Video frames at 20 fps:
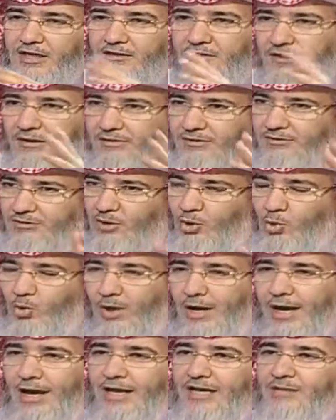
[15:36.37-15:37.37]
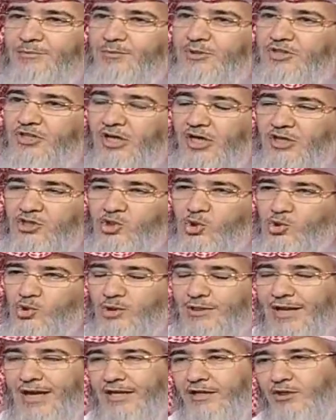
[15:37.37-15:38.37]
أيضا هو عالم
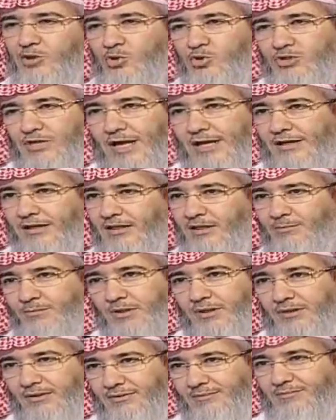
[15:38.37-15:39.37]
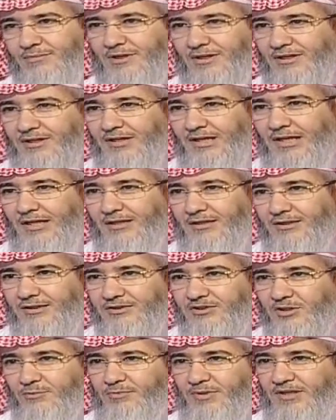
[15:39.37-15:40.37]
بتخصصه لكنه جاهل
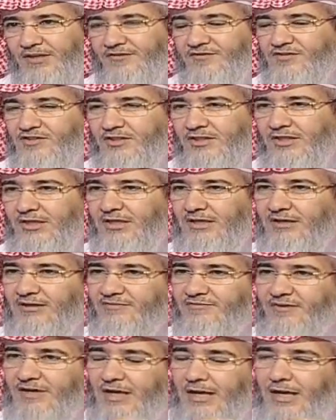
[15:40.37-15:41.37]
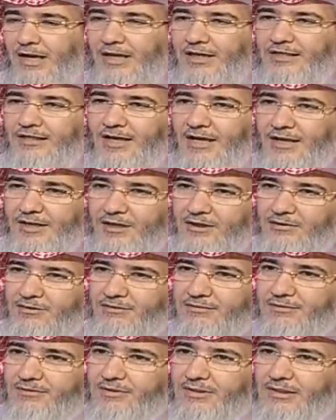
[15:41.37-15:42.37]
بالطب النفسي
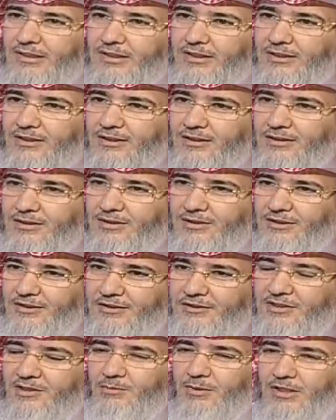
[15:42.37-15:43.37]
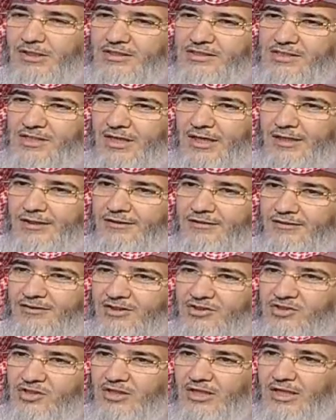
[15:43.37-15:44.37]
فأحيانا عندما الإنسان
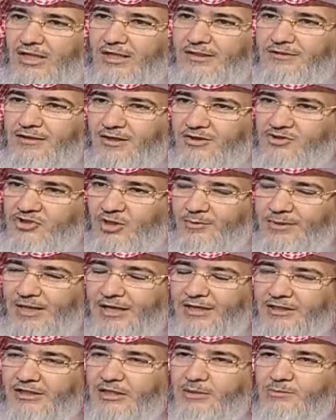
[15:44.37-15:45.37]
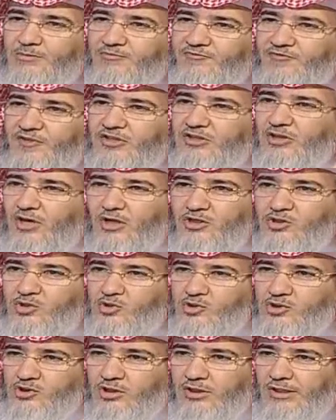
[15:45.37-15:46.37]
يصل إلى درجة من العلم في
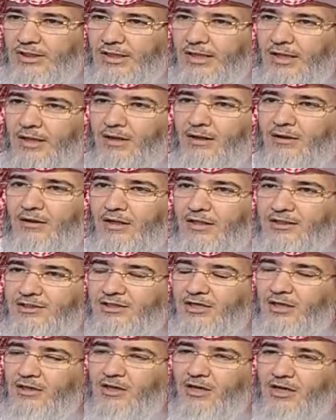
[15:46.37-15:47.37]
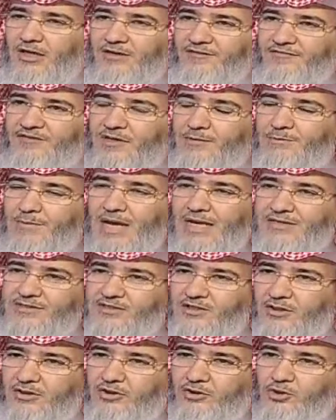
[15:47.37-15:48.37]
تخصصه قد يقع في
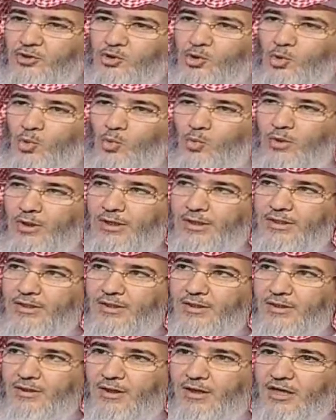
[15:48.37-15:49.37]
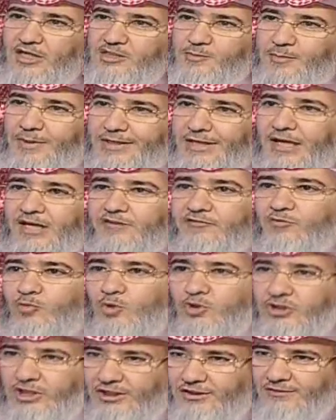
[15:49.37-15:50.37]
مأزق أنه هو أصبح يعرف
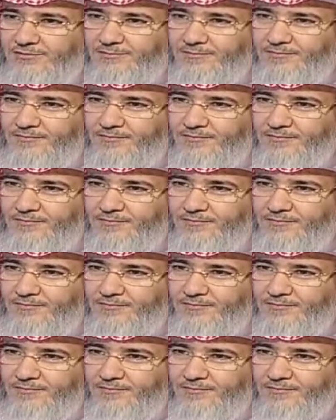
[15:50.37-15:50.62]
كل شيء